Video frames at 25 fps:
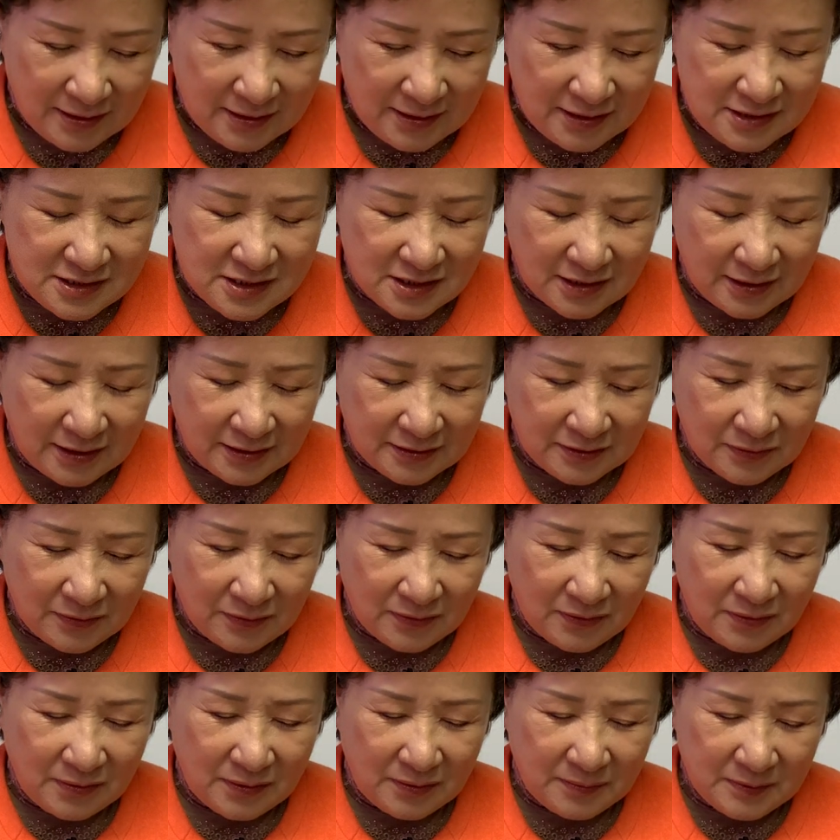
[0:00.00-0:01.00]
이
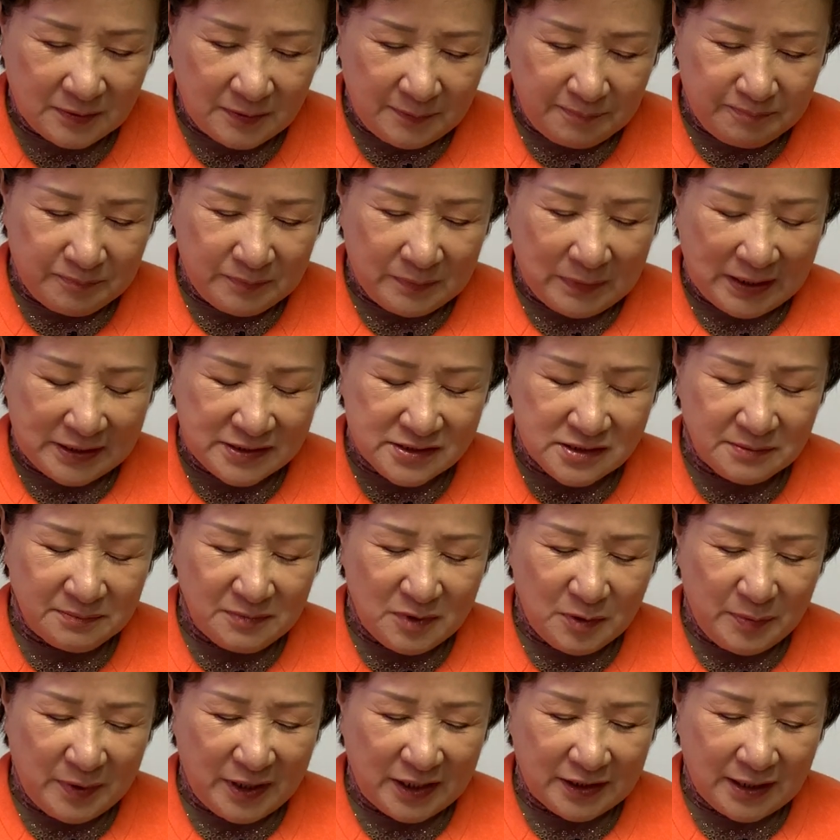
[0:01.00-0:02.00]
시간도
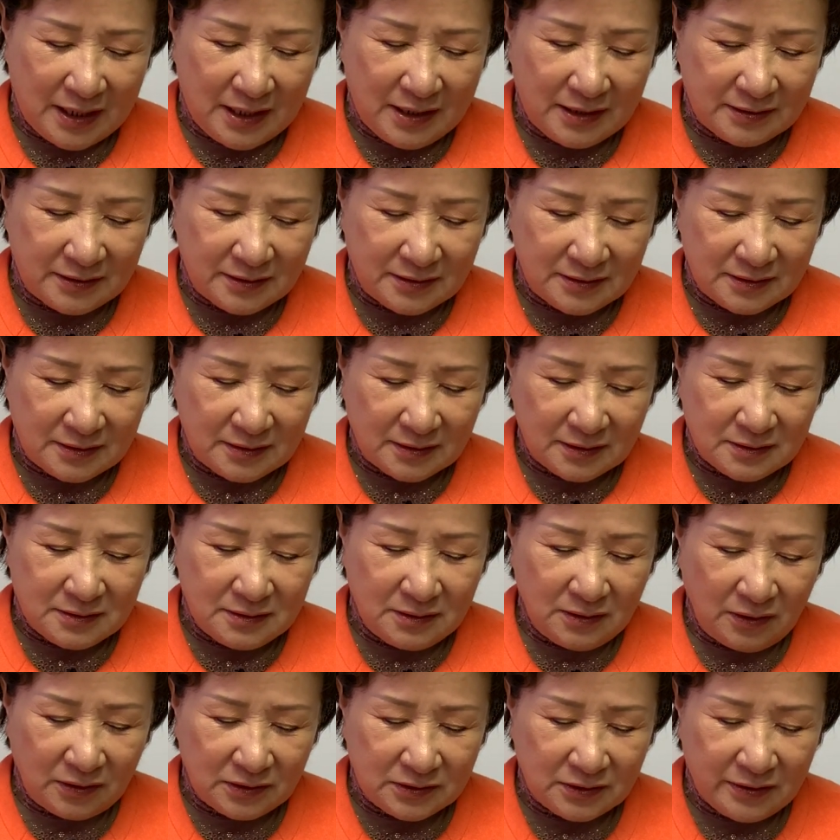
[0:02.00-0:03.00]
말씀을 방해하는
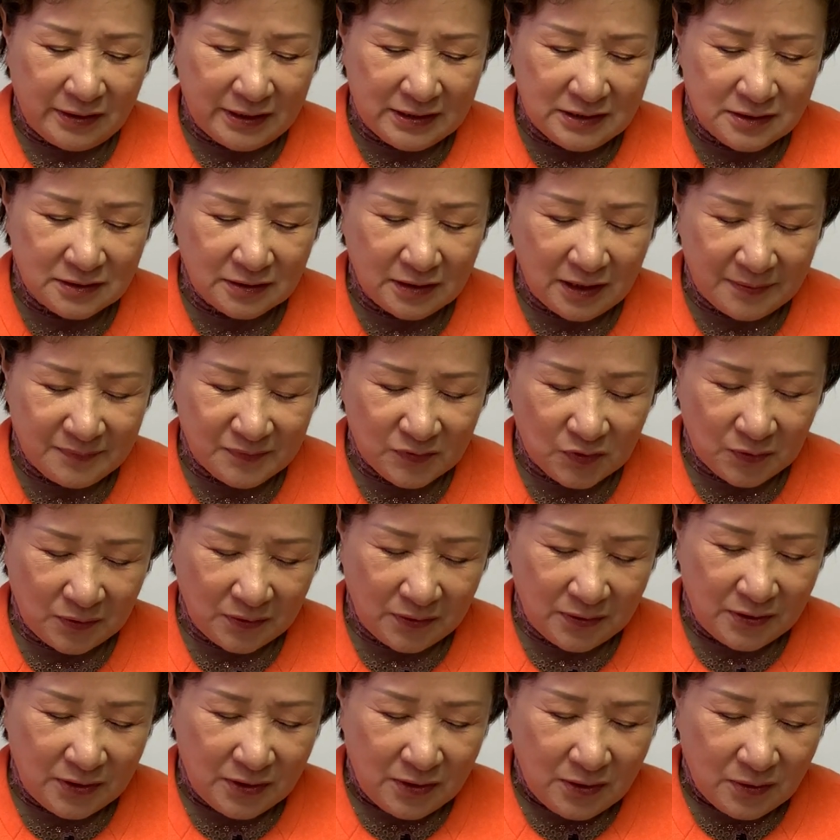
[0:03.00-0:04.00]
그 어떠한
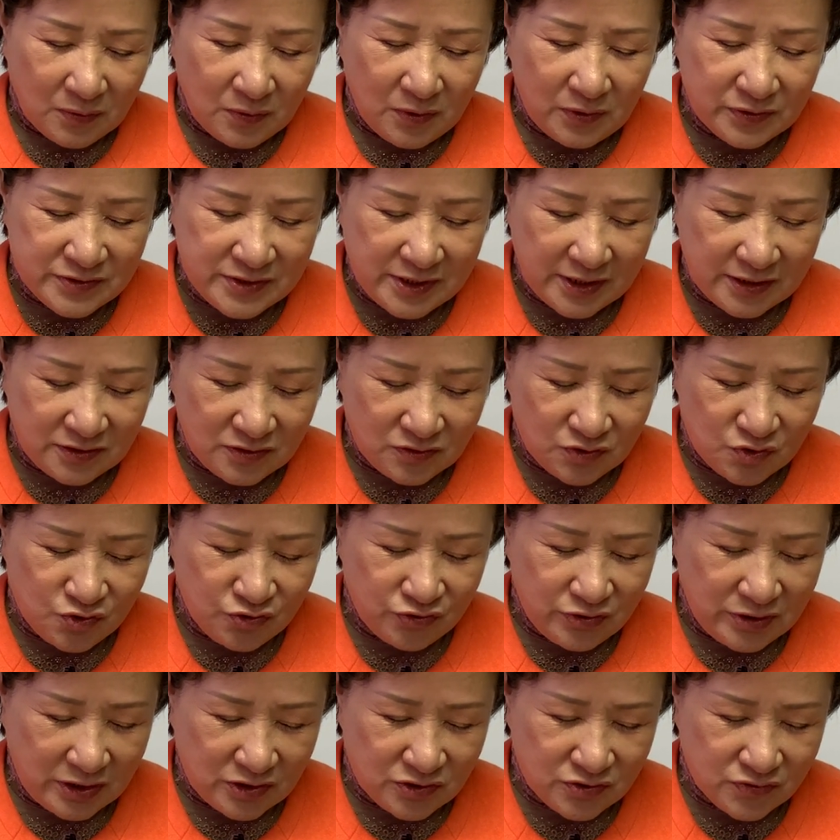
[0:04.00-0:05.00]
허감도 권세 있는
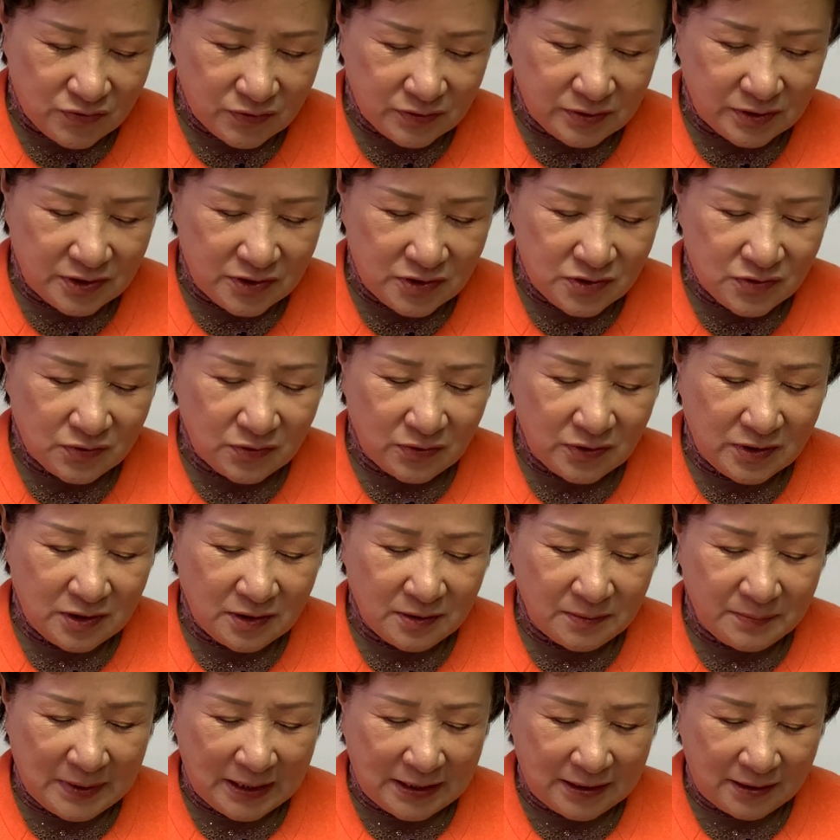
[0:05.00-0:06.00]
주 예수 그리스도
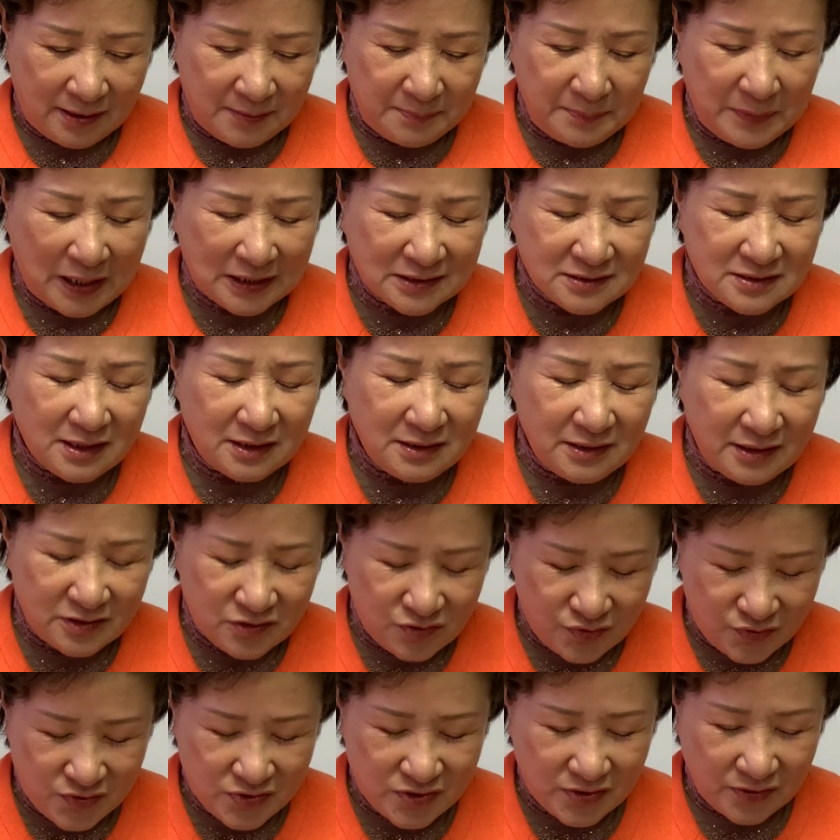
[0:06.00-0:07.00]
이름 아래 박살내
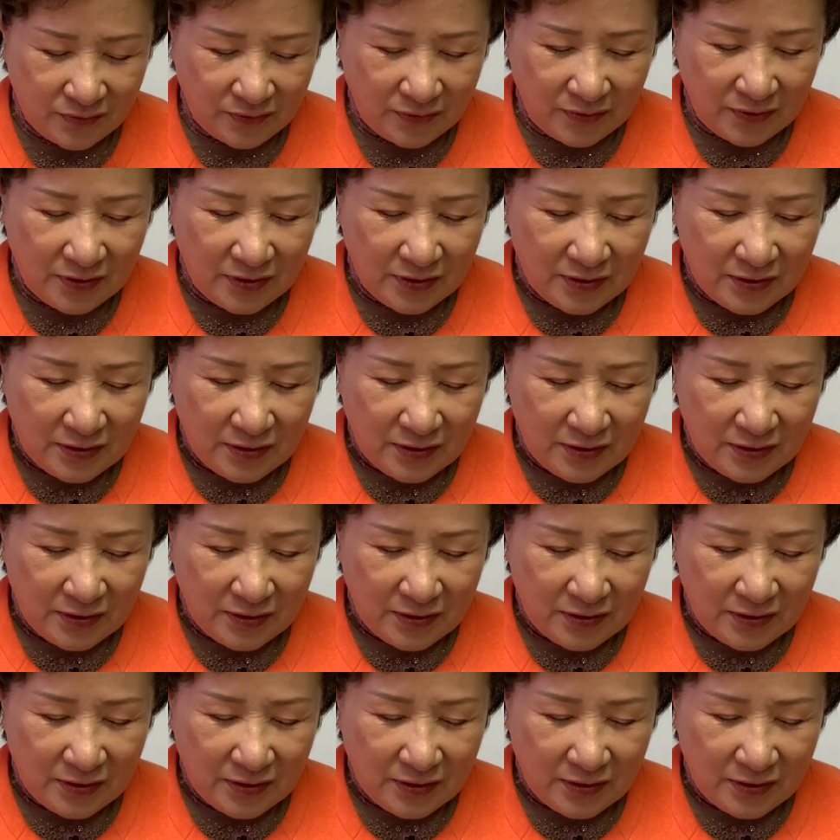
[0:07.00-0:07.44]
주시고